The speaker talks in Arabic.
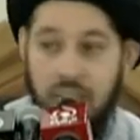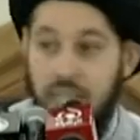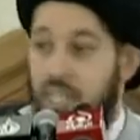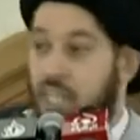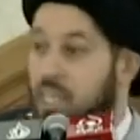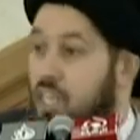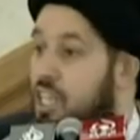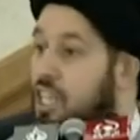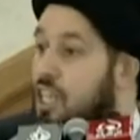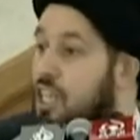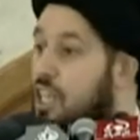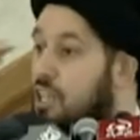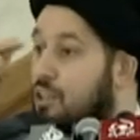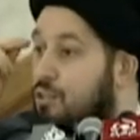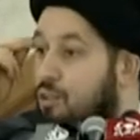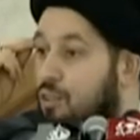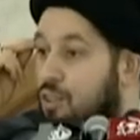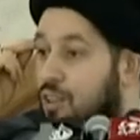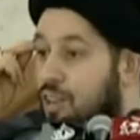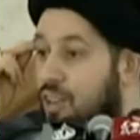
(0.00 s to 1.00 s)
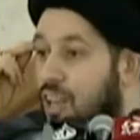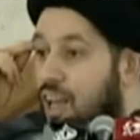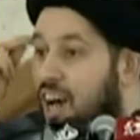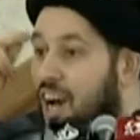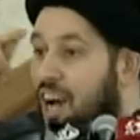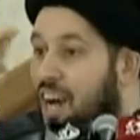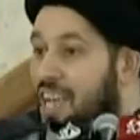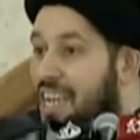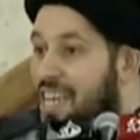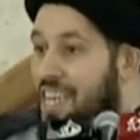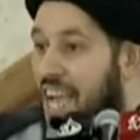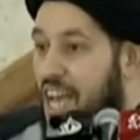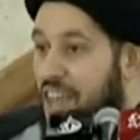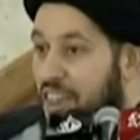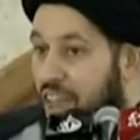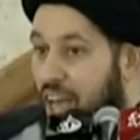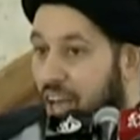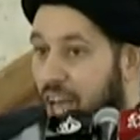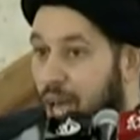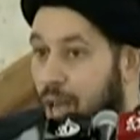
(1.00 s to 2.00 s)
دين الله
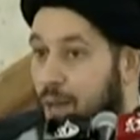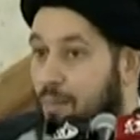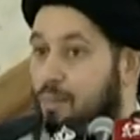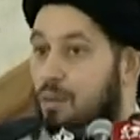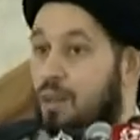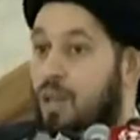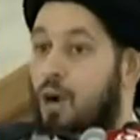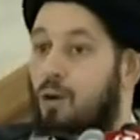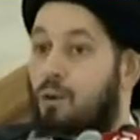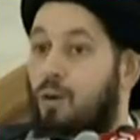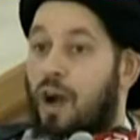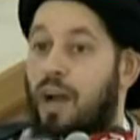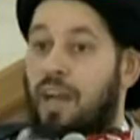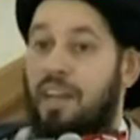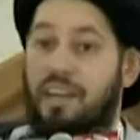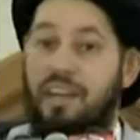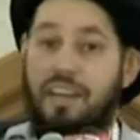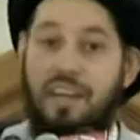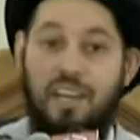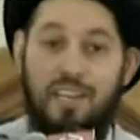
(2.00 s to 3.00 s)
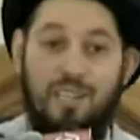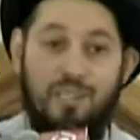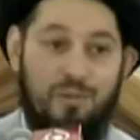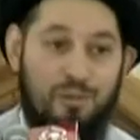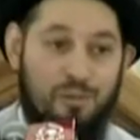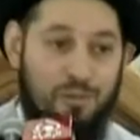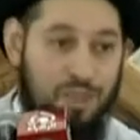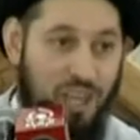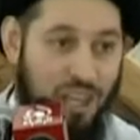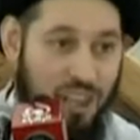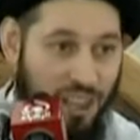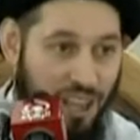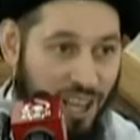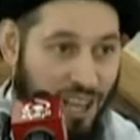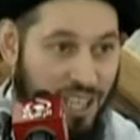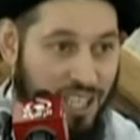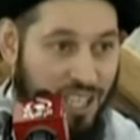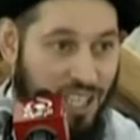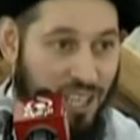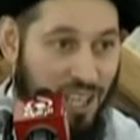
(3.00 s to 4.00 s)
يذهب لو أن رسول
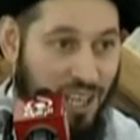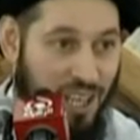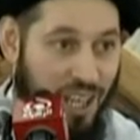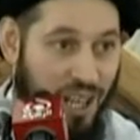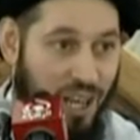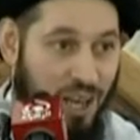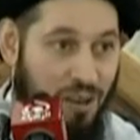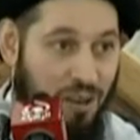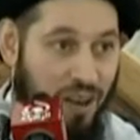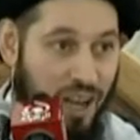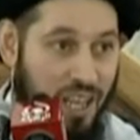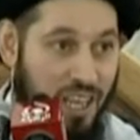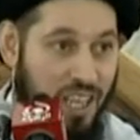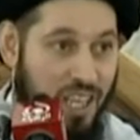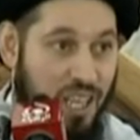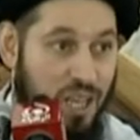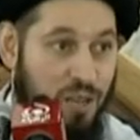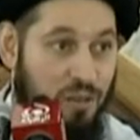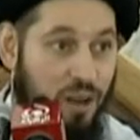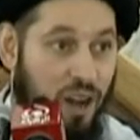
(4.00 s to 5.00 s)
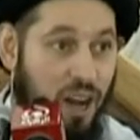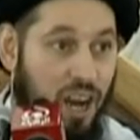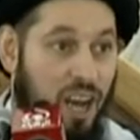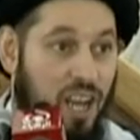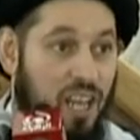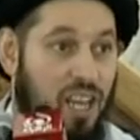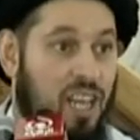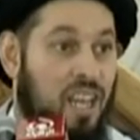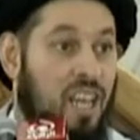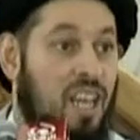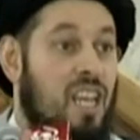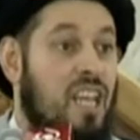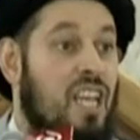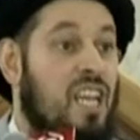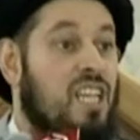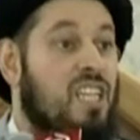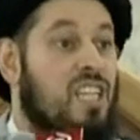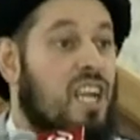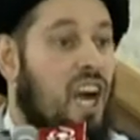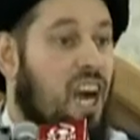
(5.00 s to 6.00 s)
الله صلى الله عليه وآله
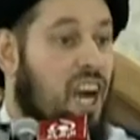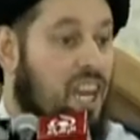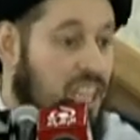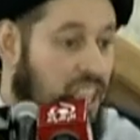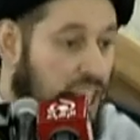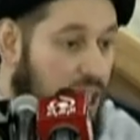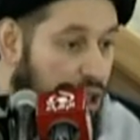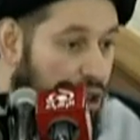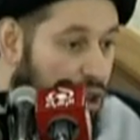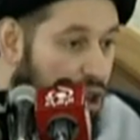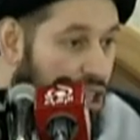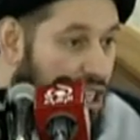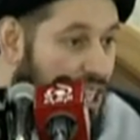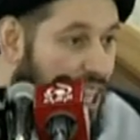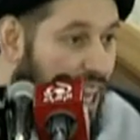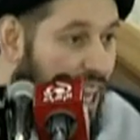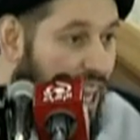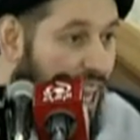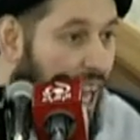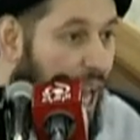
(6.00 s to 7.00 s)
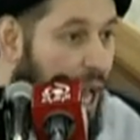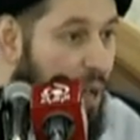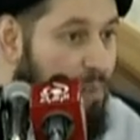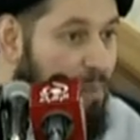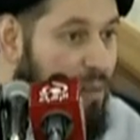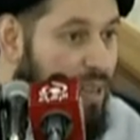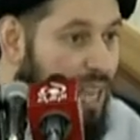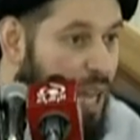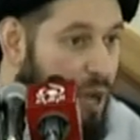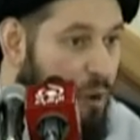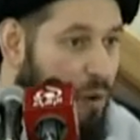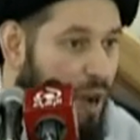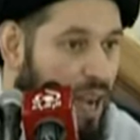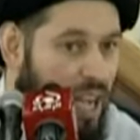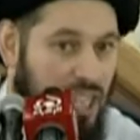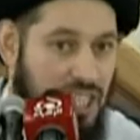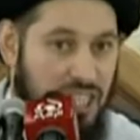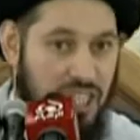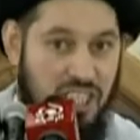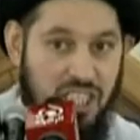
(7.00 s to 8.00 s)
كان يقتل قبل
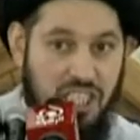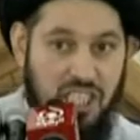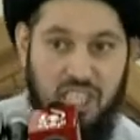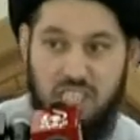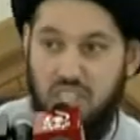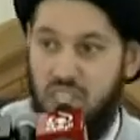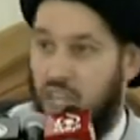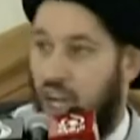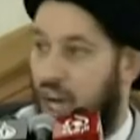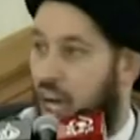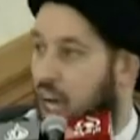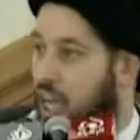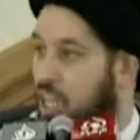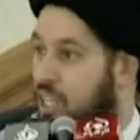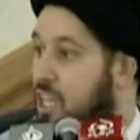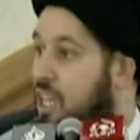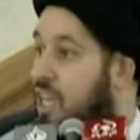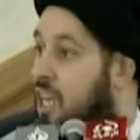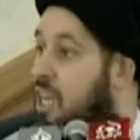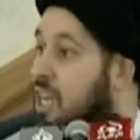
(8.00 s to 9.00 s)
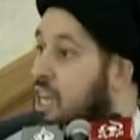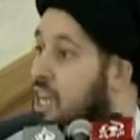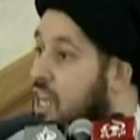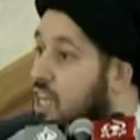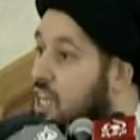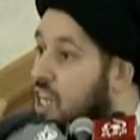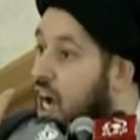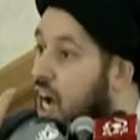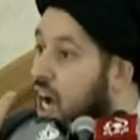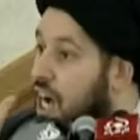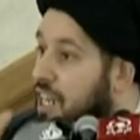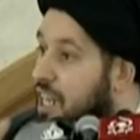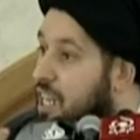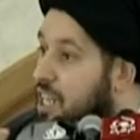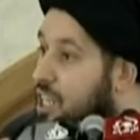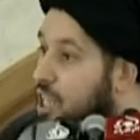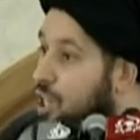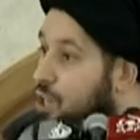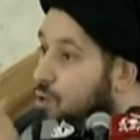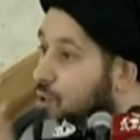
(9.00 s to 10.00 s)
وقت استشهاده كان
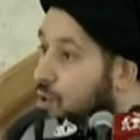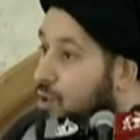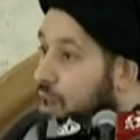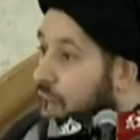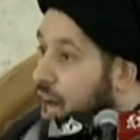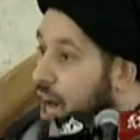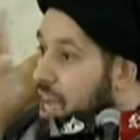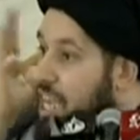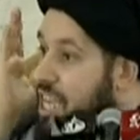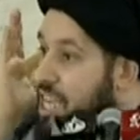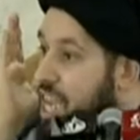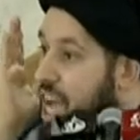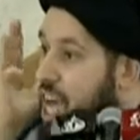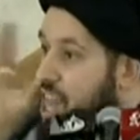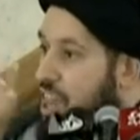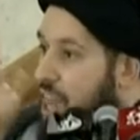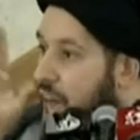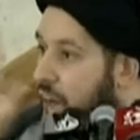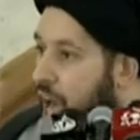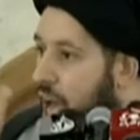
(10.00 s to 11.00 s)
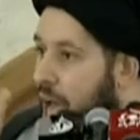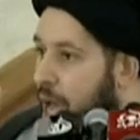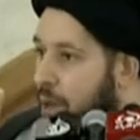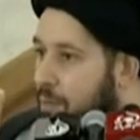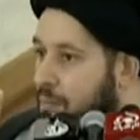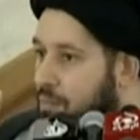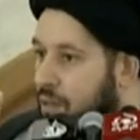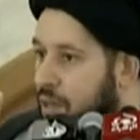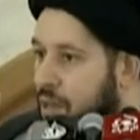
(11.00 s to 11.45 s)
دين الله يذهب